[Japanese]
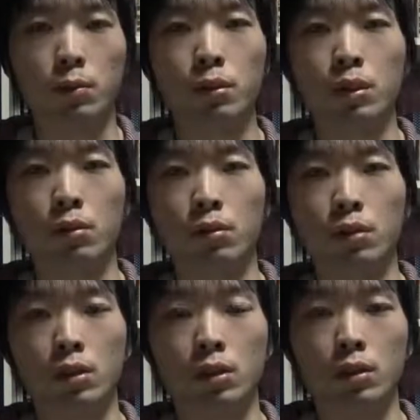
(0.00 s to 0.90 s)
部下の
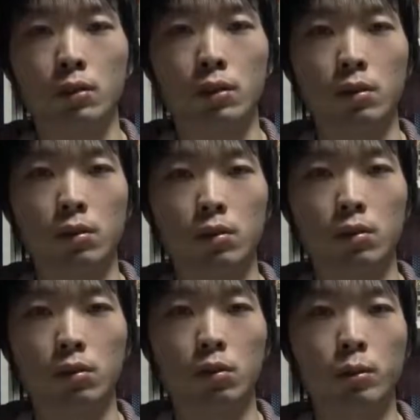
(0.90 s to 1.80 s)
人たちに言われる
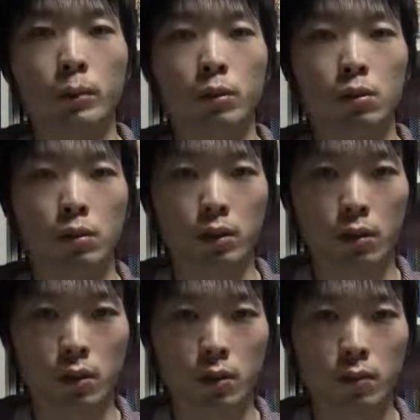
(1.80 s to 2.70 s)
言葉もそうだ
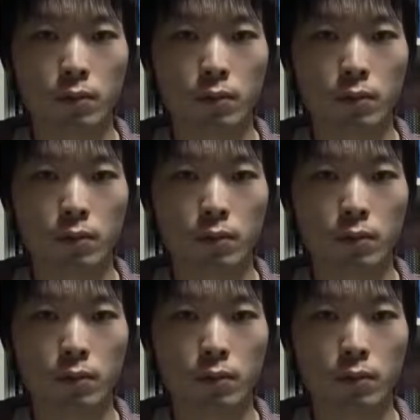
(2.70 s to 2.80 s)
よね、